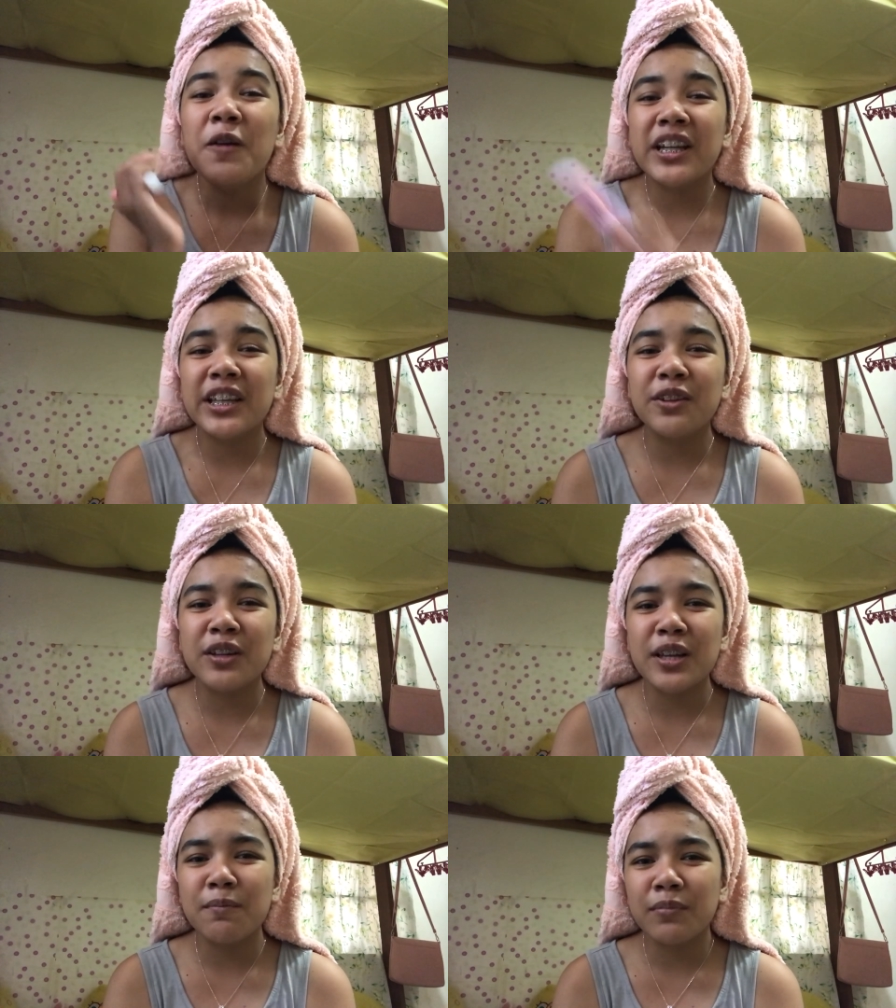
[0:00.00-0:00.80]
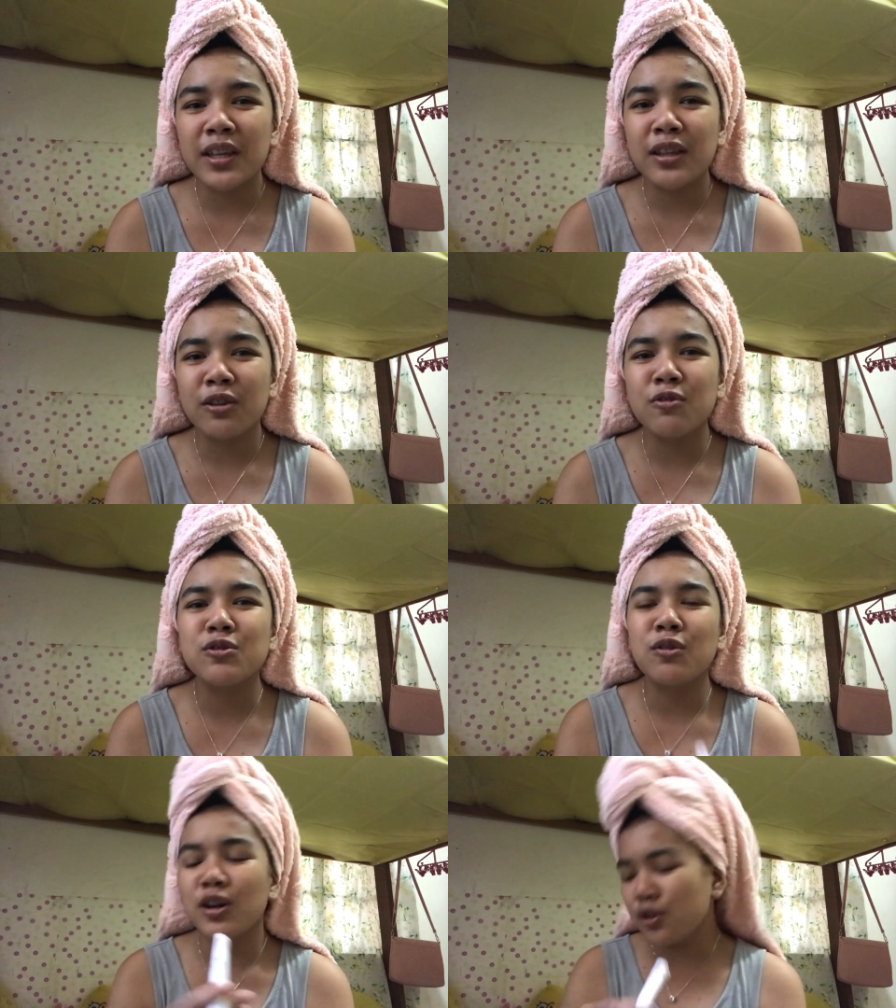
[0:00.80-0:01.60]
wala dito yung lip tint ko.
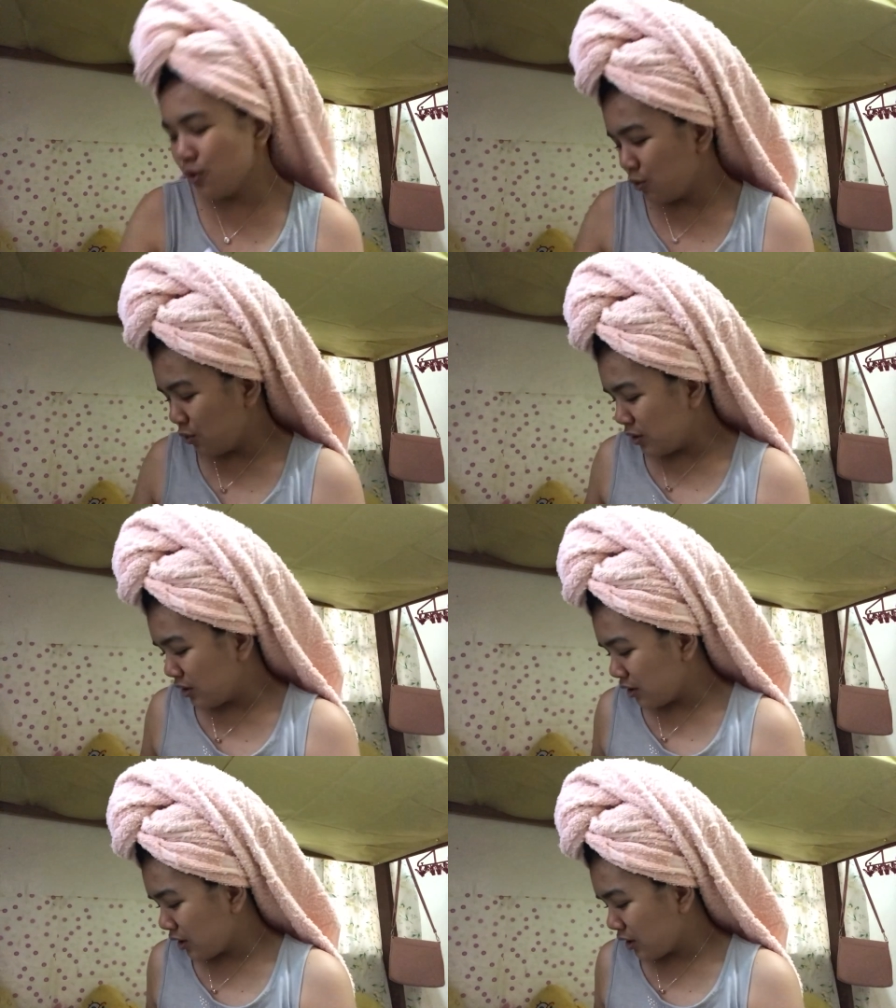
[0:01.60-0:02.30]
So, ayun.